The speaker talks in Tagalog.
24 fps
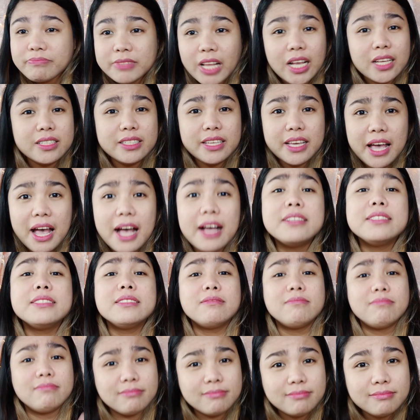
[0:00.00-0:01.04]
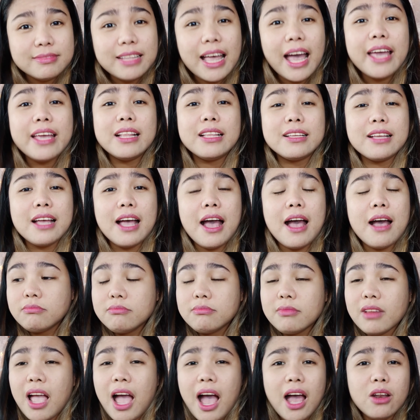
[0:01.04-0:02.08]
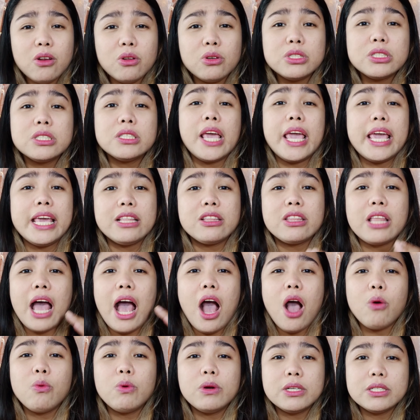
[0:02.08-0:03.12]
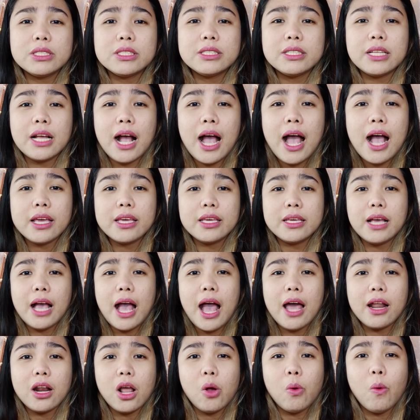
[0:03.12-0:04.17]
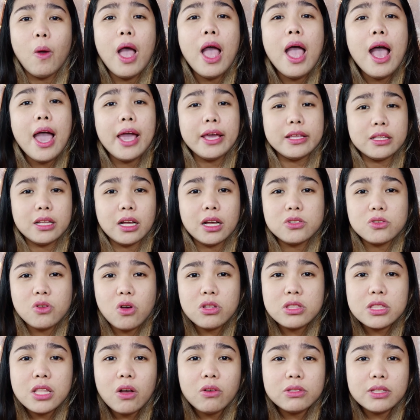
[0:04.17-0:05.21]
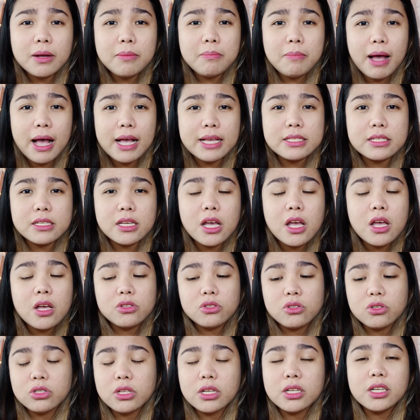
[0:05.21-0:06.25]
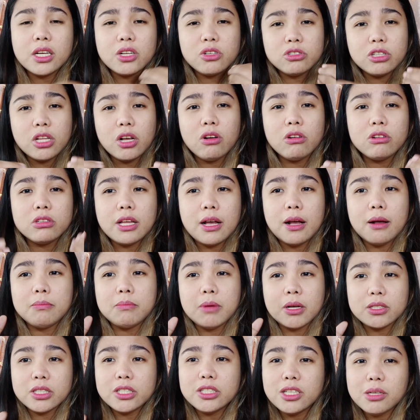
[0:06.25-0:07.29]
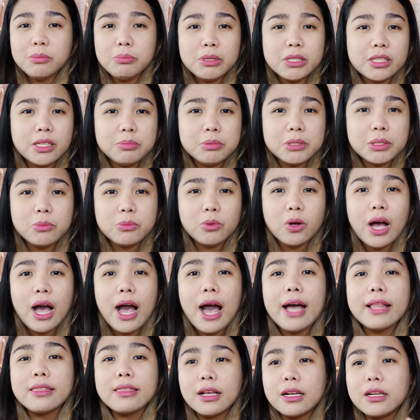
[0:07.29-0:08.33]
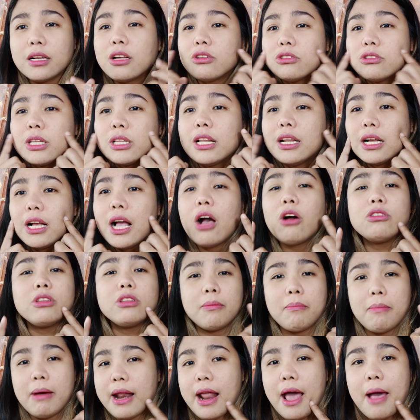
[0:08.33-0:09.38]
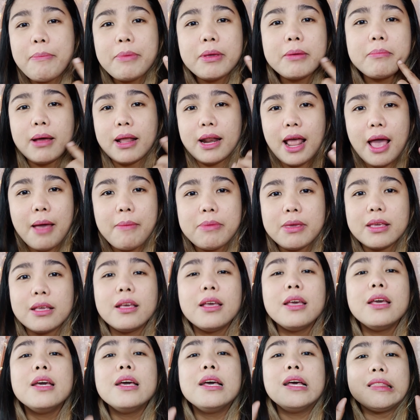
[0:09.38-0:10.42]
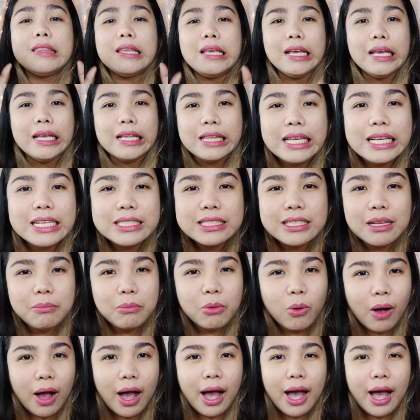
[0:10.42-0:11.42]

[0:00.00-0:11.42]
yeah, dahil nga halos 8 hours ng aking araw ay nakasuot ako ng mask. So nagkaroon ako ng bacteria buildup sa mukha at nagkaroon talaga ako ng maraming maraming tigidig sa mukha.